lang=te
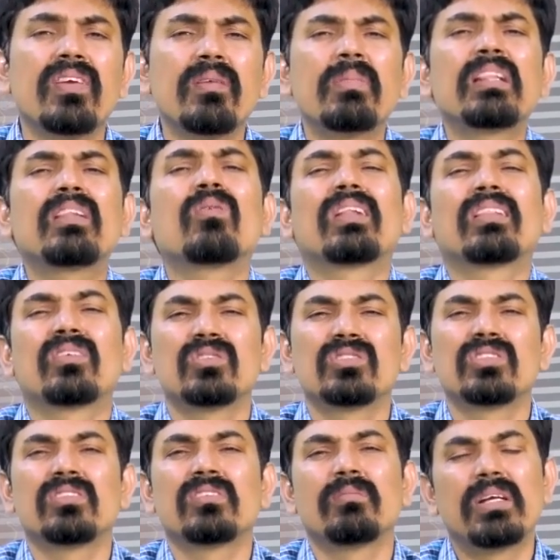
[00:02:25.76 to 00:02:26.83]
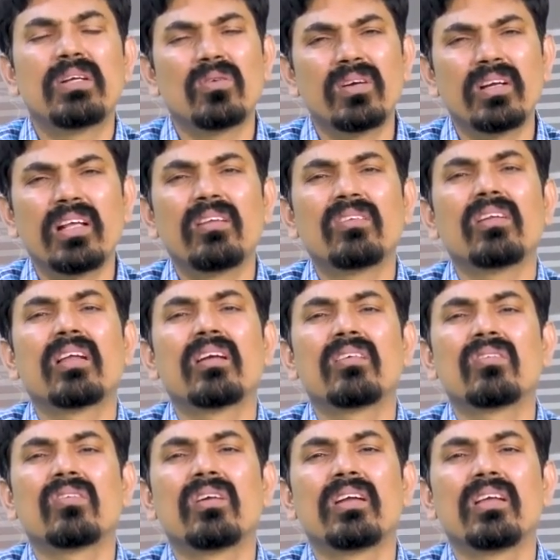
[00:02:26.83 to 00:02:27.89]
ఎవ్రీ మంత్ వన్ థౌజండ్ పెట్టుకుంటూ
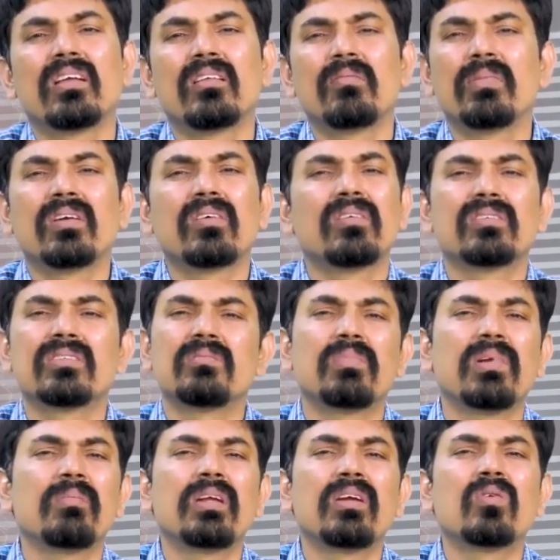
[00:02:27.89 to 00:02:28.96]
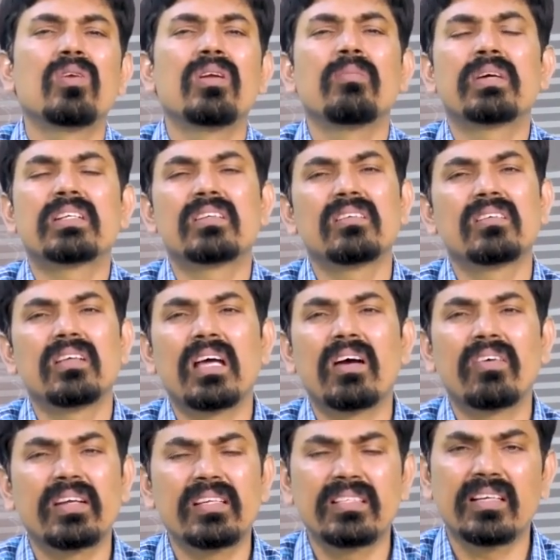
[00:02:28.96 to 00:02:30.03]
వెళ్తున్నారనుకోండి మీకు సింపుల్గా మీరు ట్వంటీ పర్సెంట్
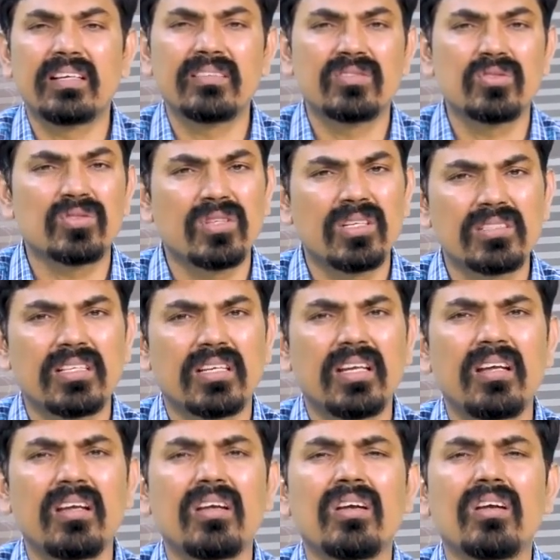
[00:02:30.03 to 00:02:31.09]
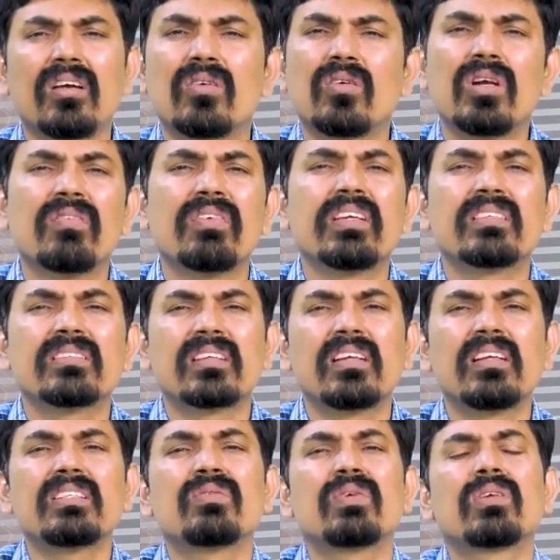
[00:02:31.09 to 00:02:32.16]
యావరేజ్ రిటర్న్ చూసుకున్నా సరే ట్వంటీ ఫైవ్
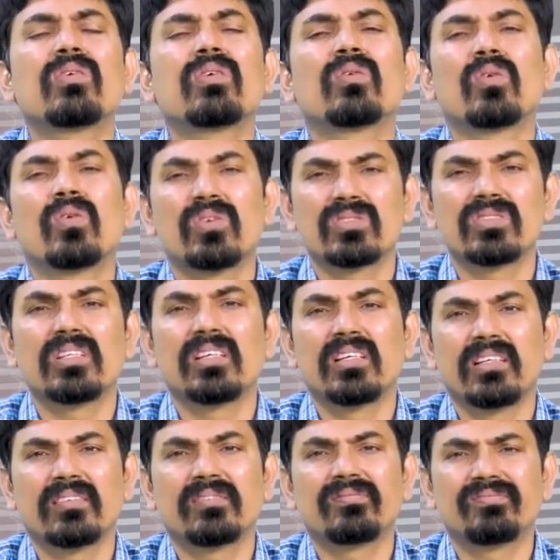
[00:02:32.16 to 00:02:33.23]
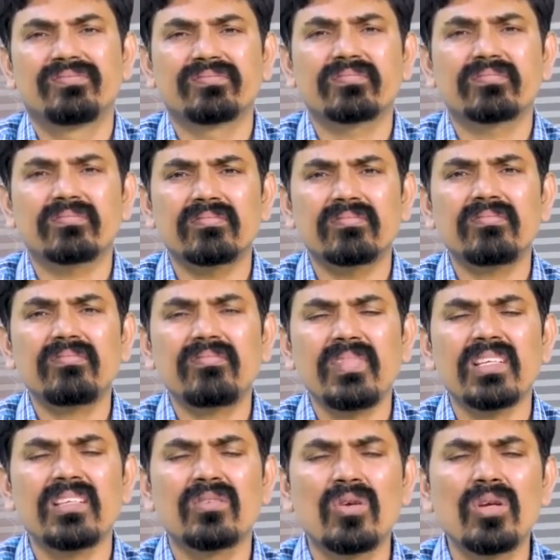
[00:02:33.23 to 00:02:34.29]
ఇయర్స్లో ఈచ్ వన్ వన్ కోర్ వస్తుంది
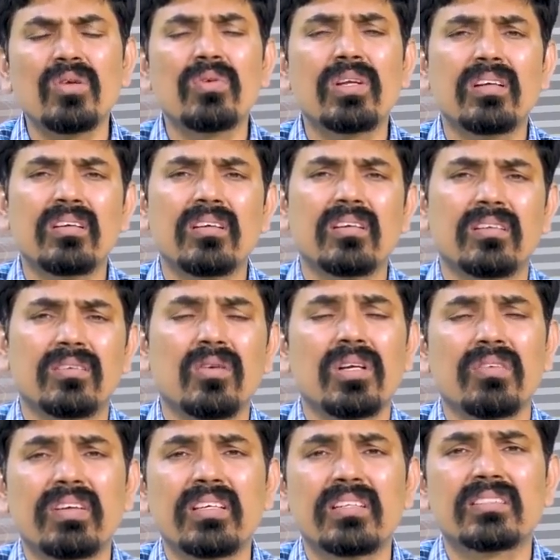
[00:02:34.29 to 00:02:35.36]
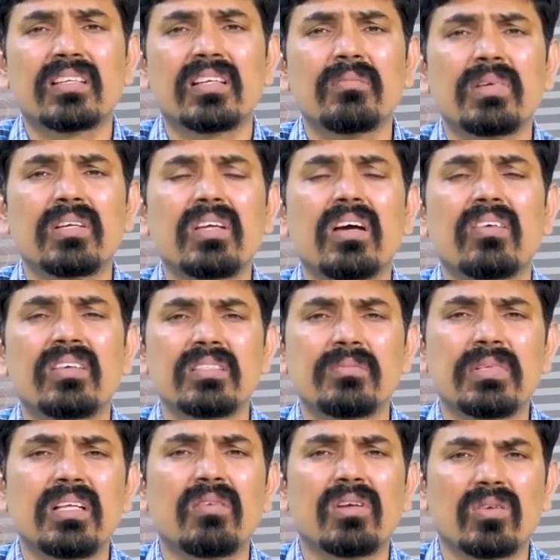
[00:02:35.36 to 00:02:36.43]
ట్వంటీ వన్ ట్వంటీ ఫైవ్ ఇయర్స్ కల్లా మీకు యావరేజ్
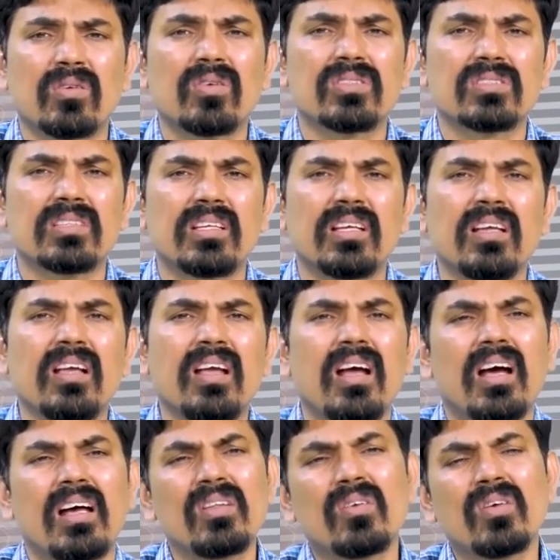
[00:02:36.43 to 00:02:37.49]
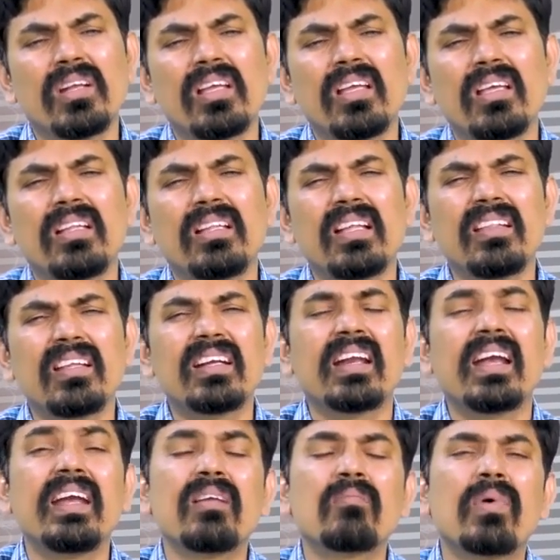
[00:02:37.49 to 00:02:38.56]
మీద వన్ క్రోర్ వస్తుంది అందుకని ఇది ఏంటంటే
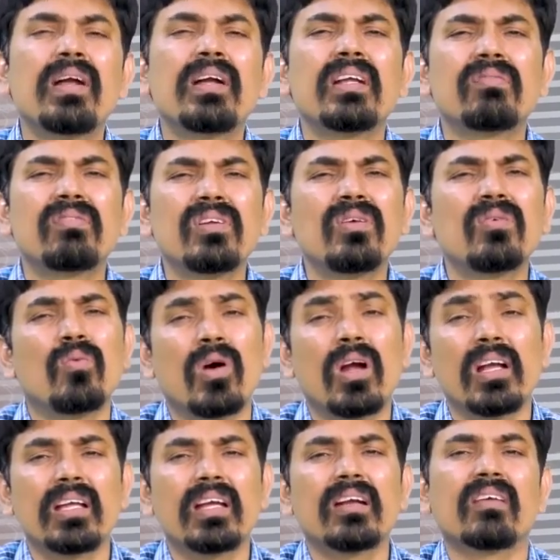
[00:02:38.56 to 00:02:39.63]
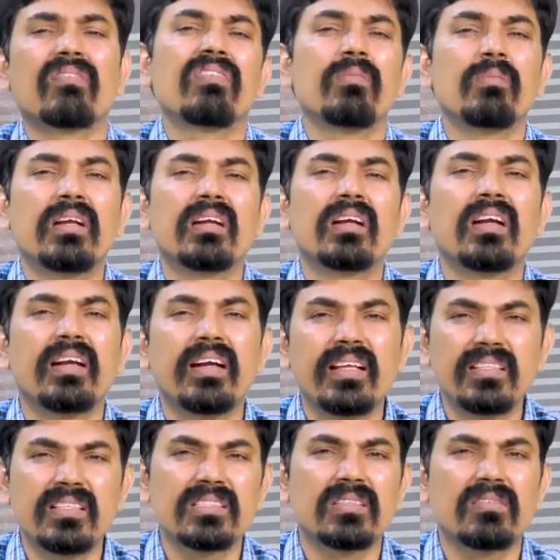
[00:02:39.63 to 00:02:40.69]
ట్రేడింగ్ పాయింట్ లో వాళ్ళకి టఫ్ ఏమో ఇంటర్డే
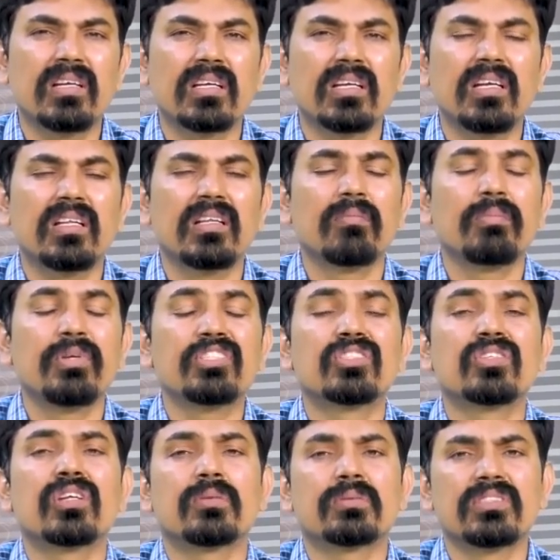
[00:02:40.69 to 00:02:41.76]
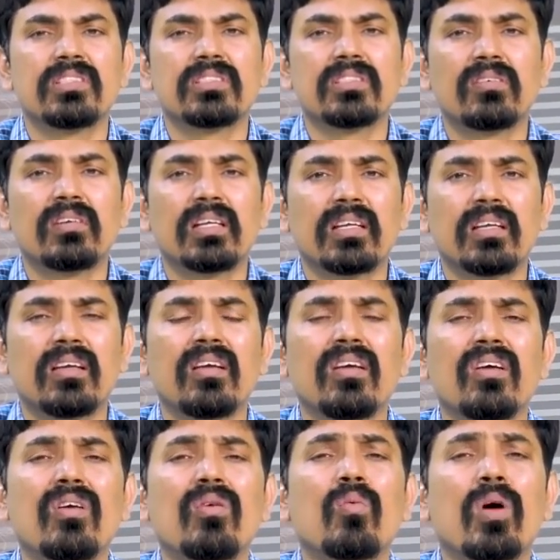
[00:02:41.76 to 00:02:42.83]
ట్రేడింగ్ చేసే వాళ్ళకి లేదా ఫ్యూచర్ అండ్ ఆప్షన్ చేసిన వాళ్ళకి
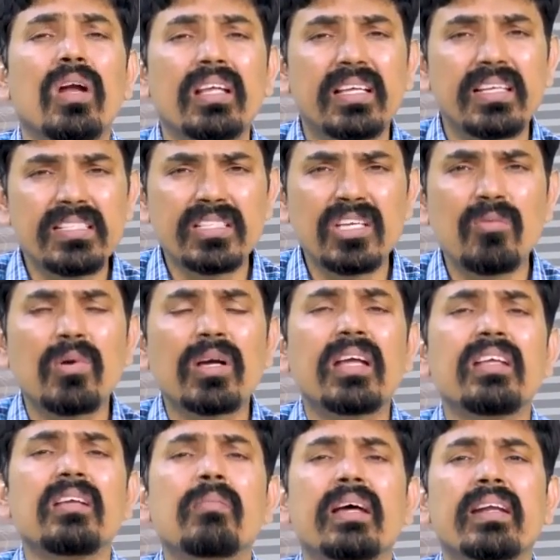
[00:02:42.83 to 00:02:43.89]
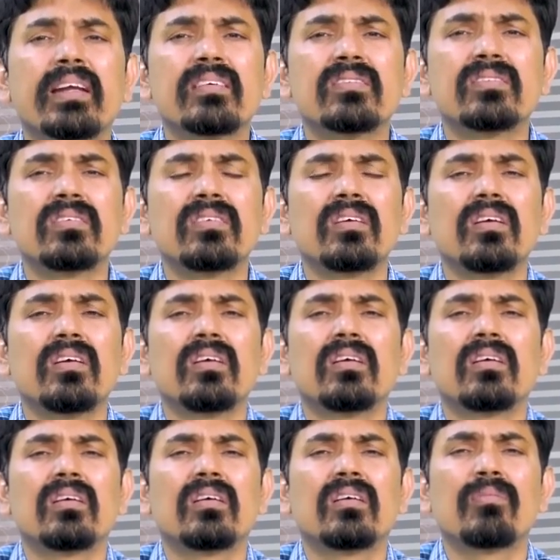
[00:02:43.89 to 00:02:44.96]
వాళ్ళకి రిస్క్ ఏమో కానీ ఈ మార్కెట్స్
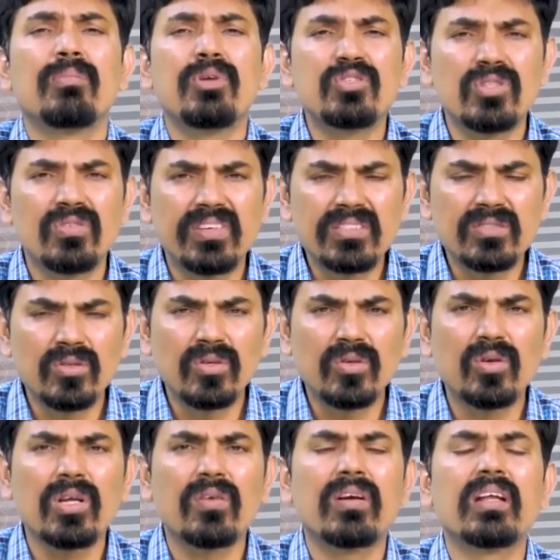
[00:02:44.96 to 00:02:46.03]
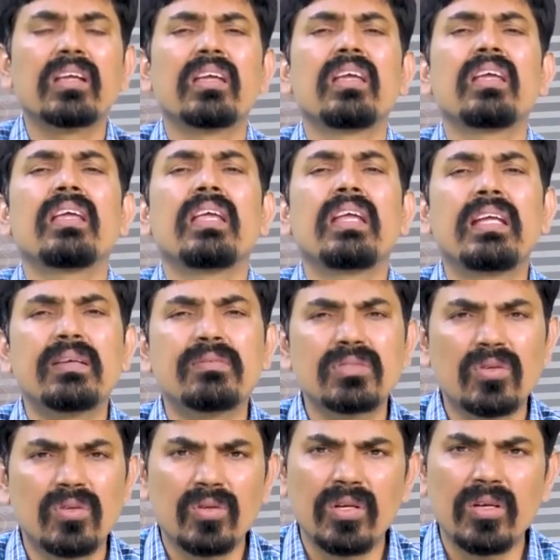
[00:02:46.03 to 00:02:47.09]
మ్యూచువల్ ఫండ్స్ కొనుక్కునే వాళ్ళకి
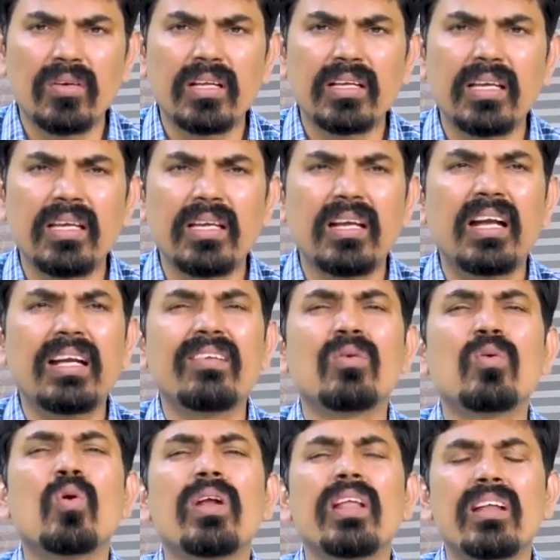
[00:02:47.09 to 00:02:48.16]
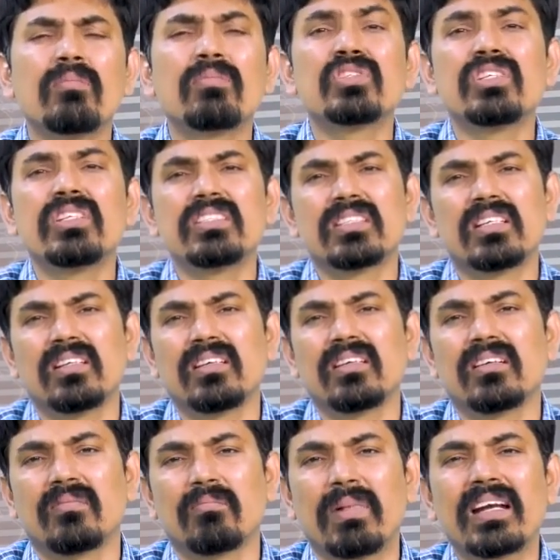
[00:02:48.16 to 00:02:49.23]
ఈటీఎఫ్స్ e కొనుక్కునే వాళ్ళకి ఇలాంటి గోల్డెన్ ఆపర్చునిటీస్ అండి
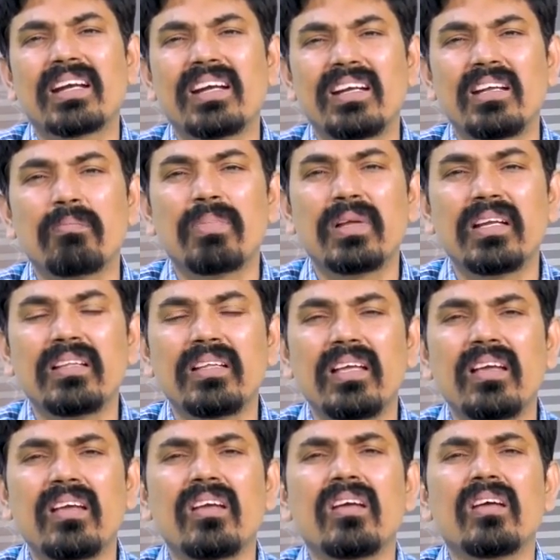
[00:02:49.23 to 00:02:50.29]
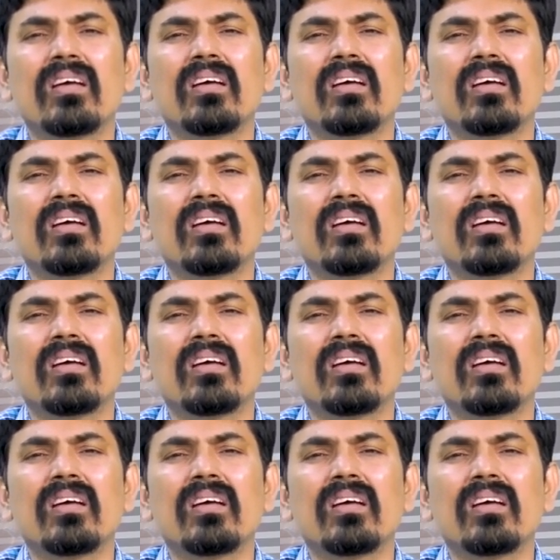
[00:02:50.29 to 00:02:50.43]
మార్కెట్ డిప్ అనేది